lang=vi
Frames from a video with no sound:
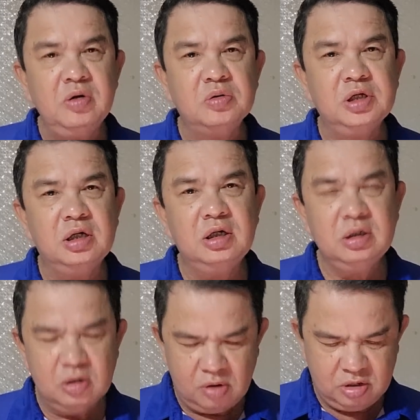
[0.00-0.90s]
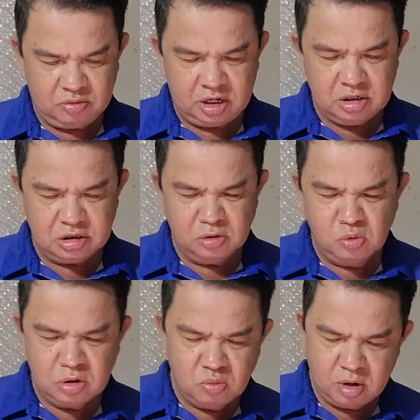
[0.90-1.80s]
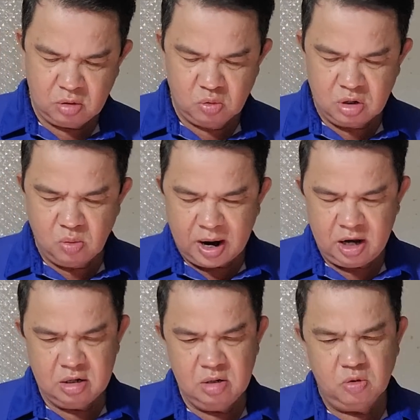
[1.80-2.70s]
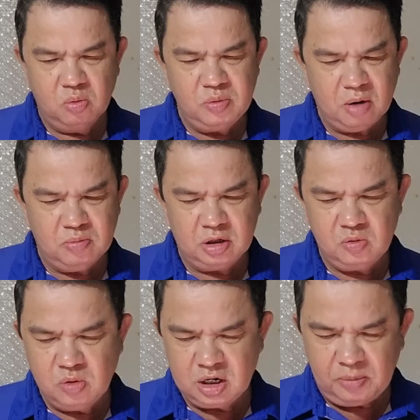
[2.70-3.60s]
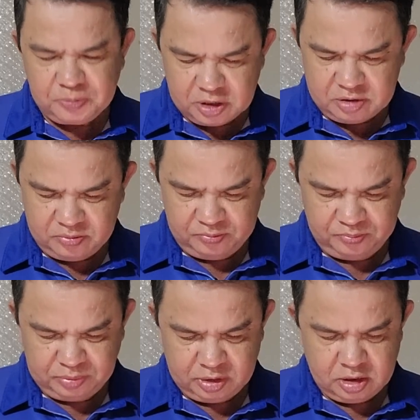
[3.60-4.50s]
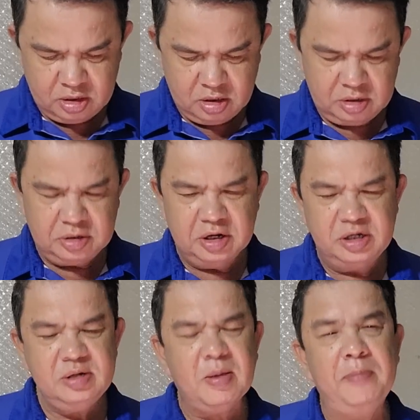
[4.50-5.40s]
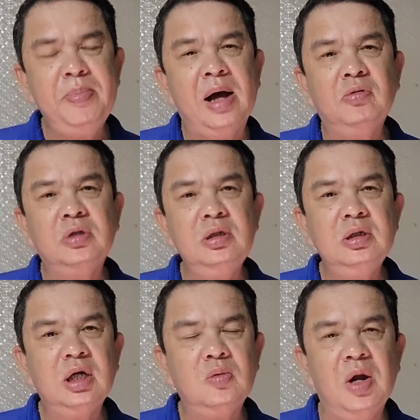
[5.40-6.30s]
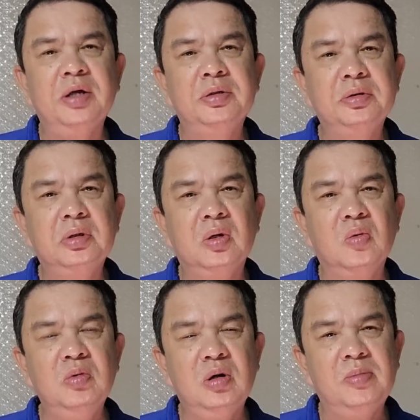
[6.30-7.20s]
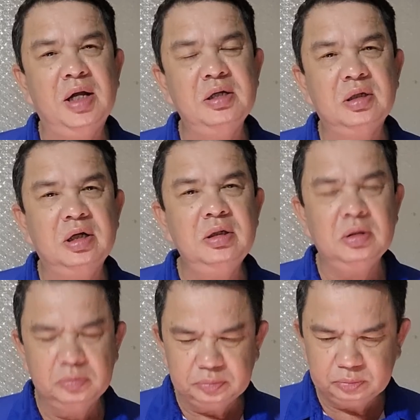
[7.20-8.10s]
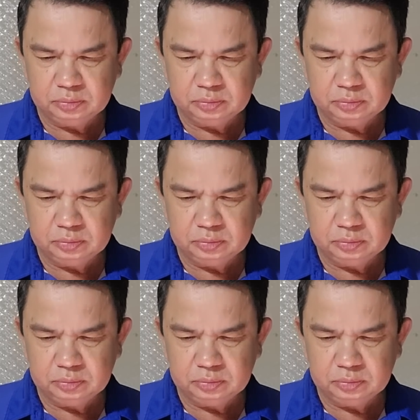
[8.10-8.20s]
chuyển hồ sơ lên cơ quan điều tra hình sự quân khu quân khu 3 bộ quốc phòng là cơ quan cấp trên để đảm bảo tính khách quan cũng còn may như thế